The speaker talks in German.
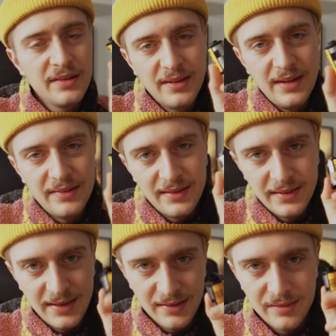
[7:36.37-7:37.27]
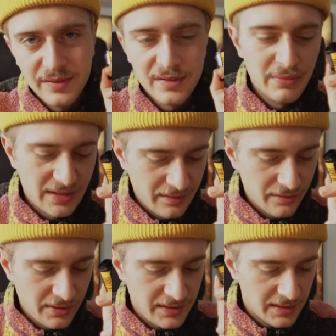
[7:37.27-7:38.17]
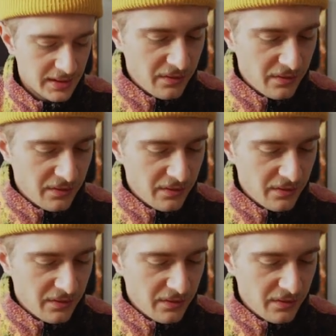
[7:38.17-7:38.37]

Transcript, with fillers: Das heißt, das ist, was ihr machen solltet.